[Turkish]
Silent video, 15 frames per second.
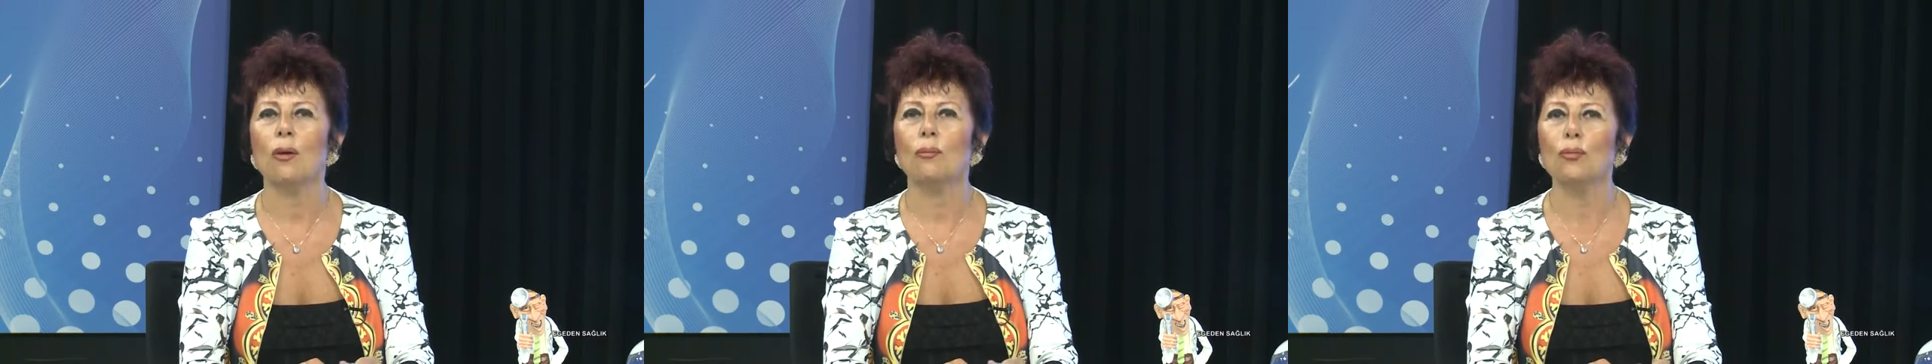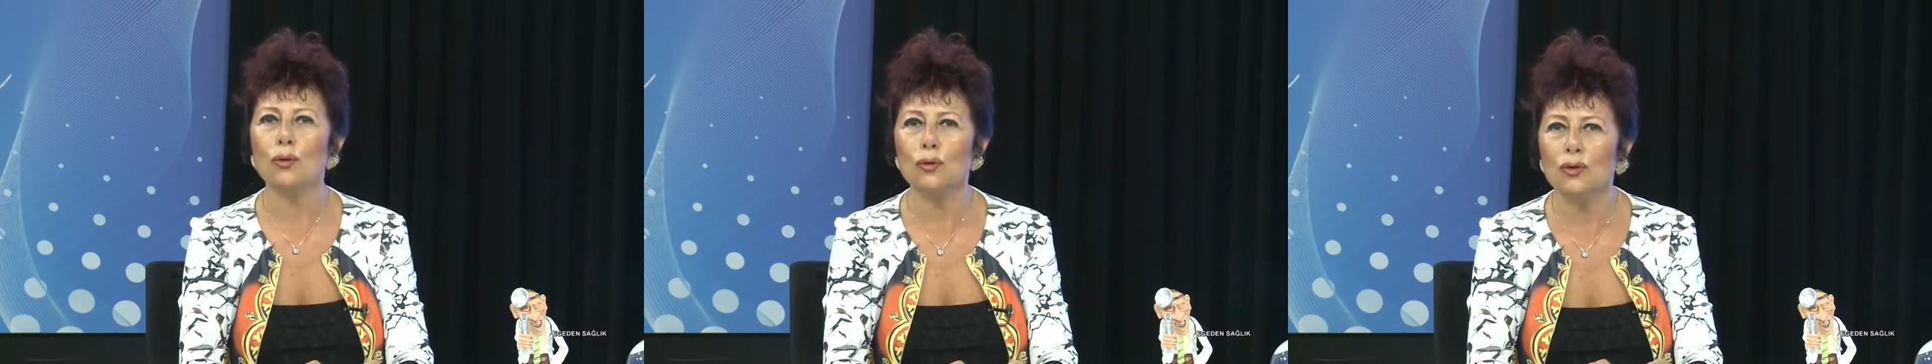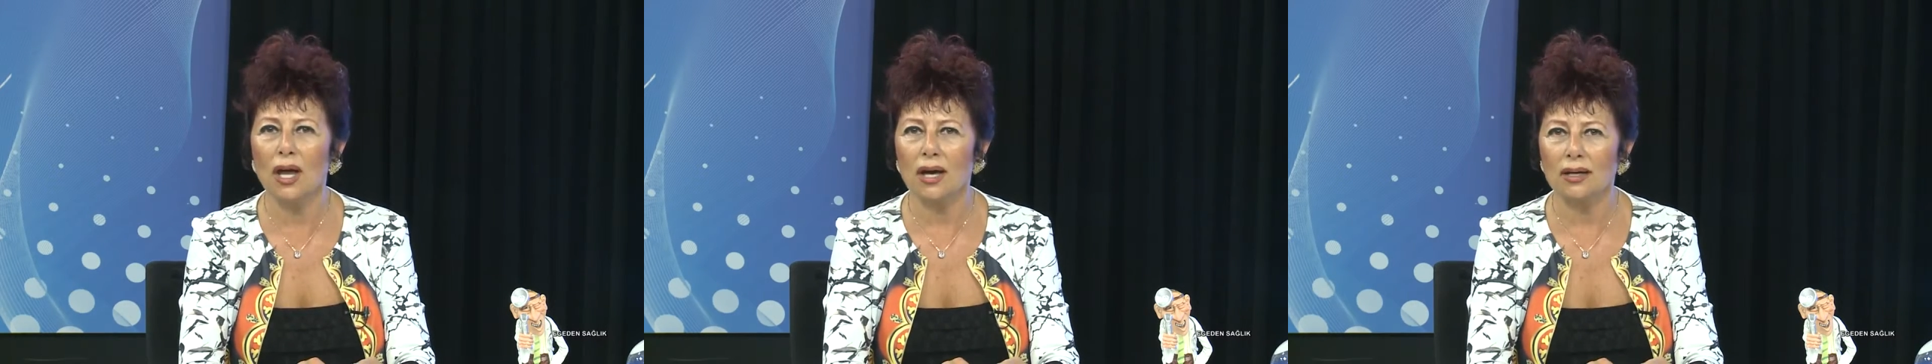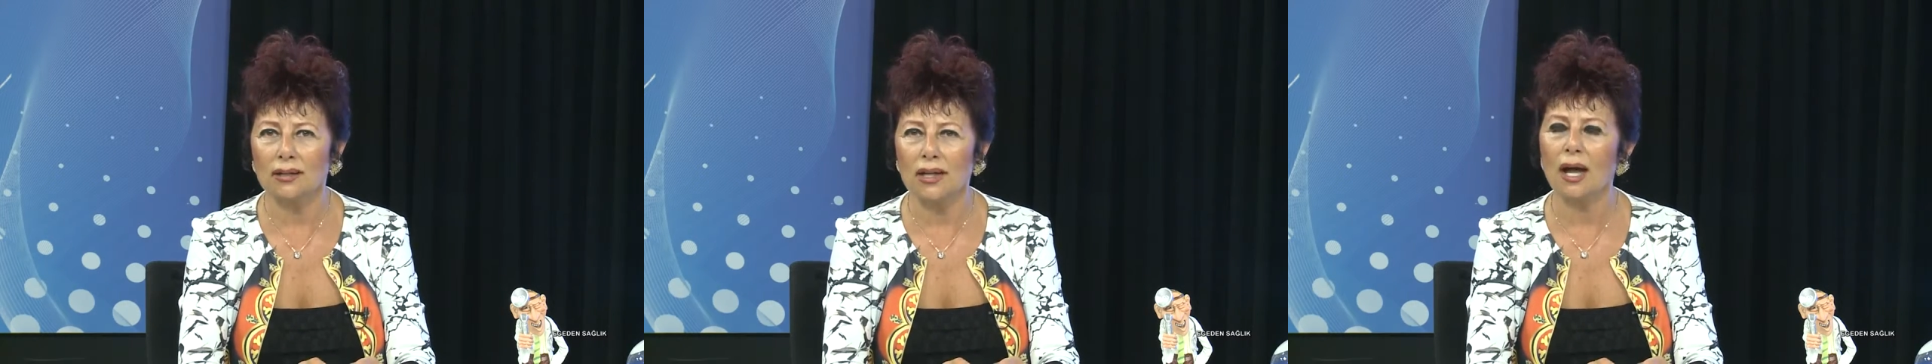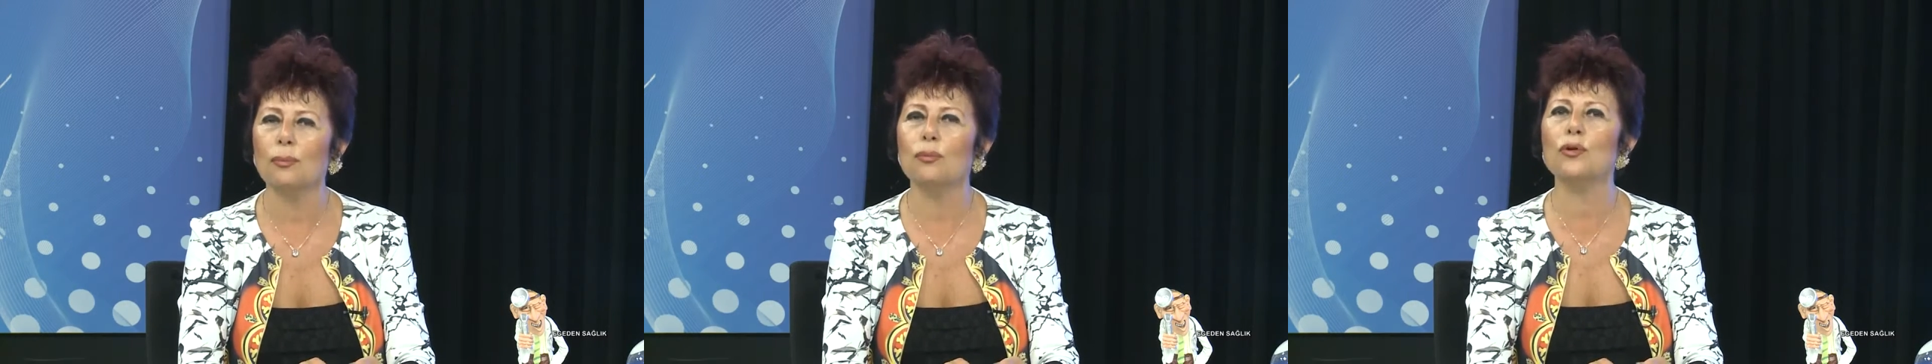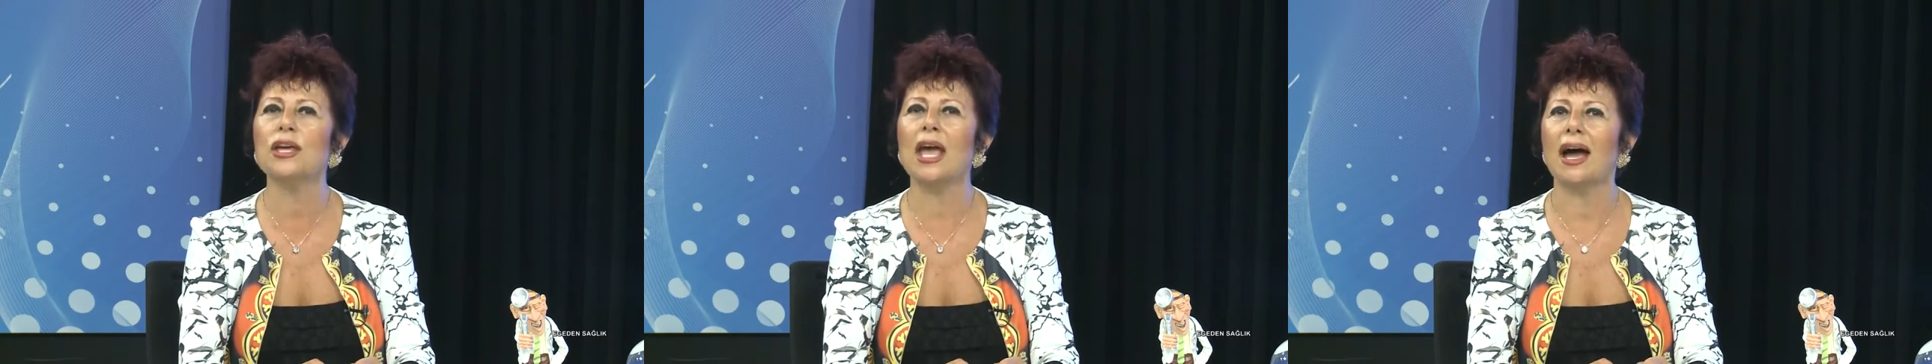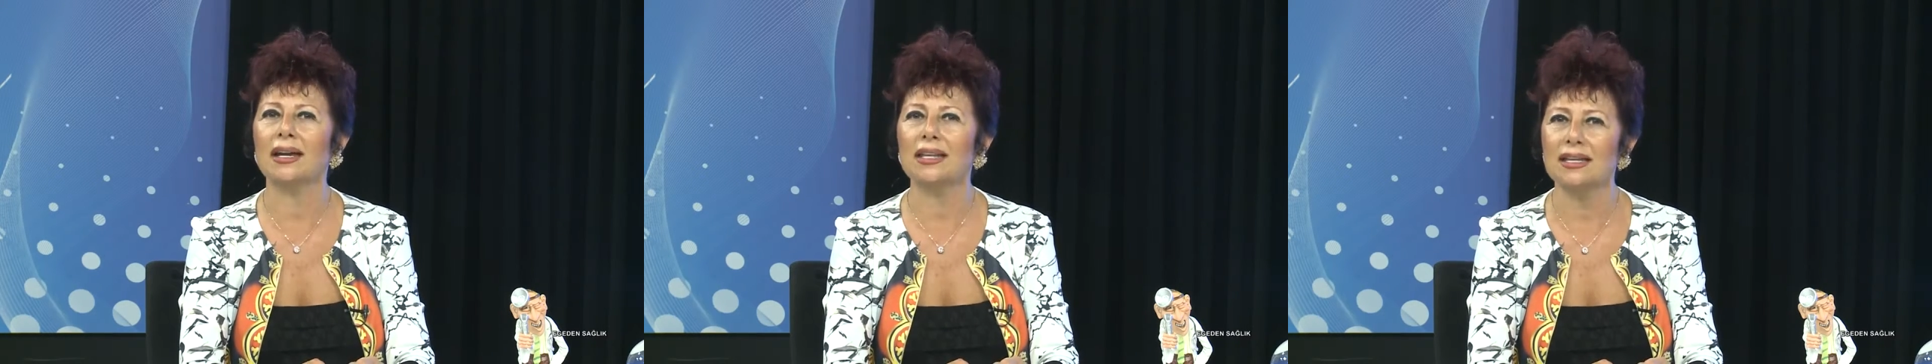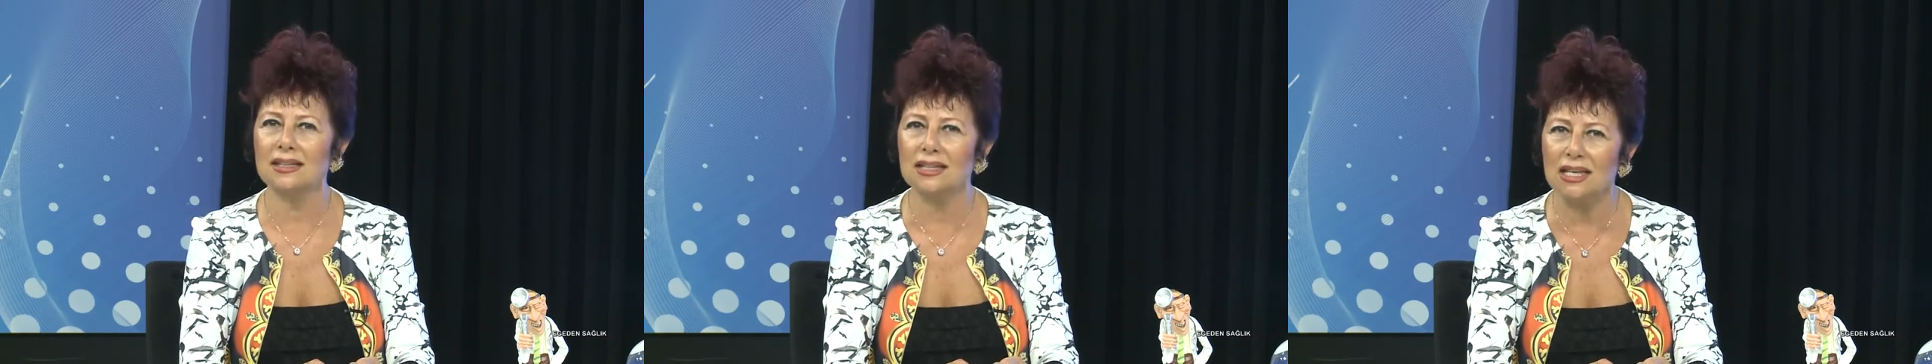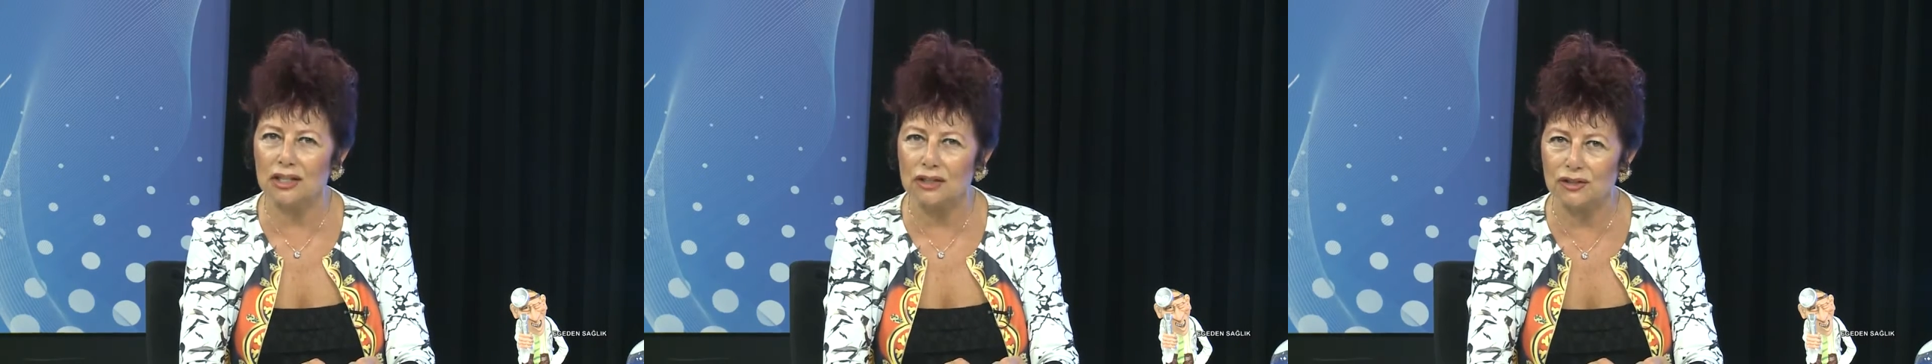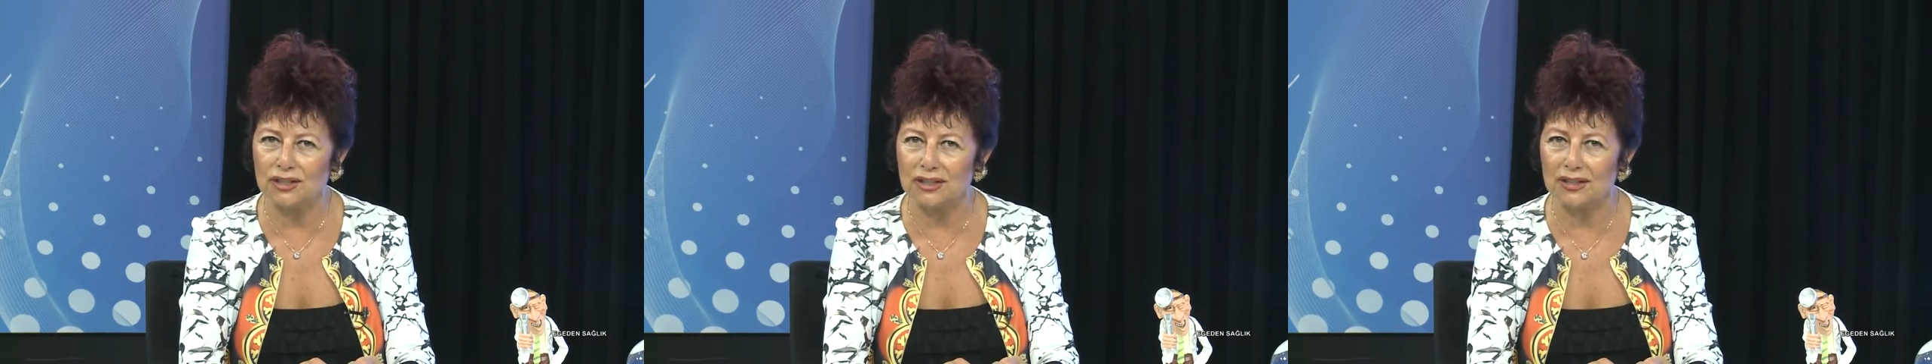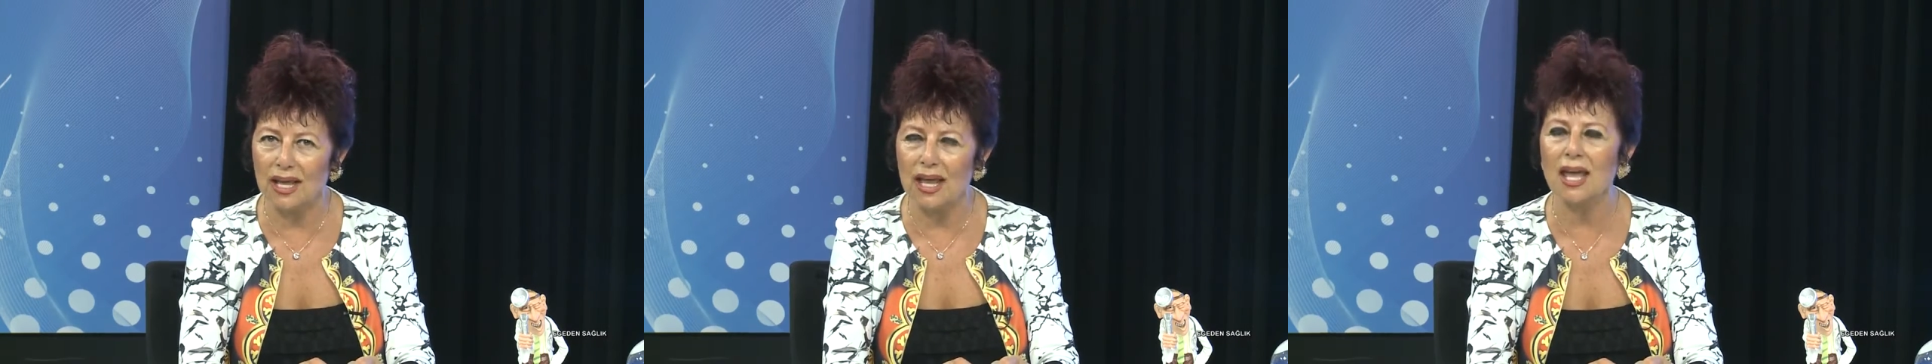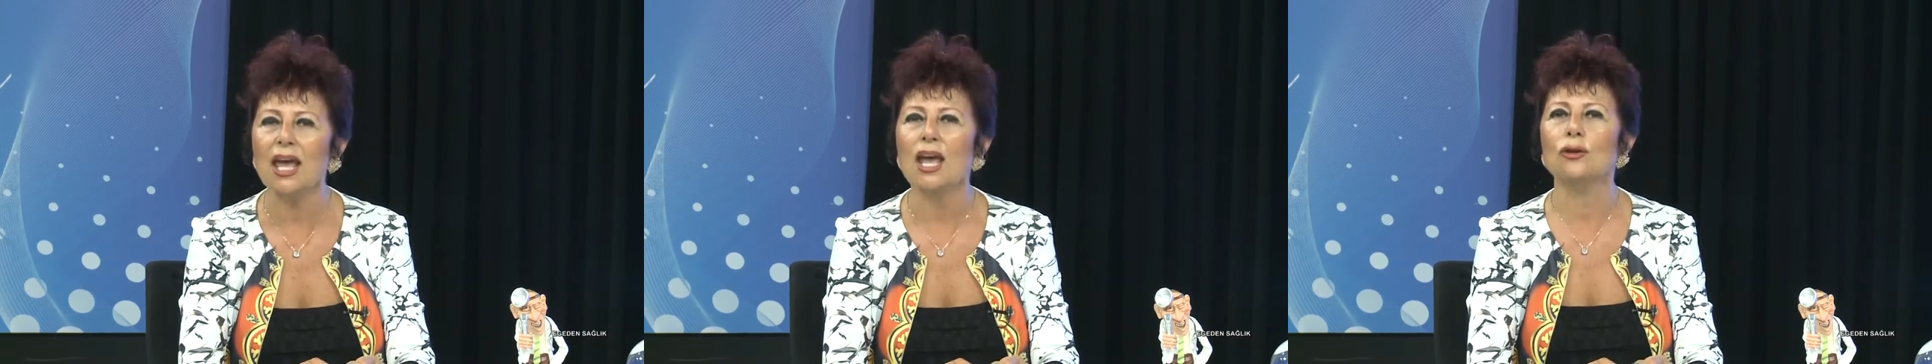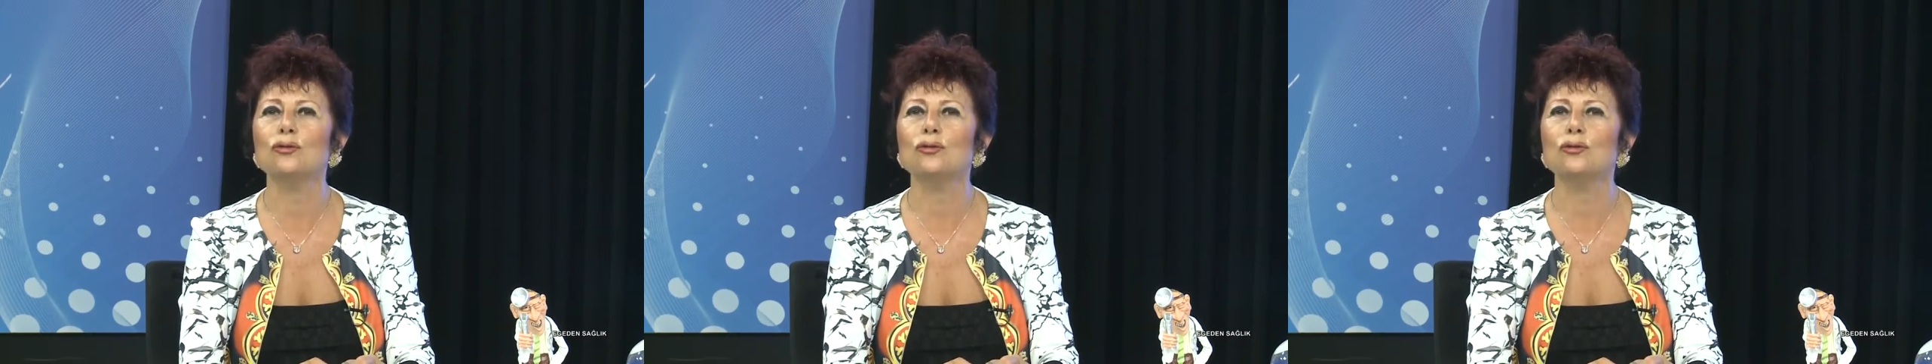bugüne kadar tekrar bu gerginlik içinde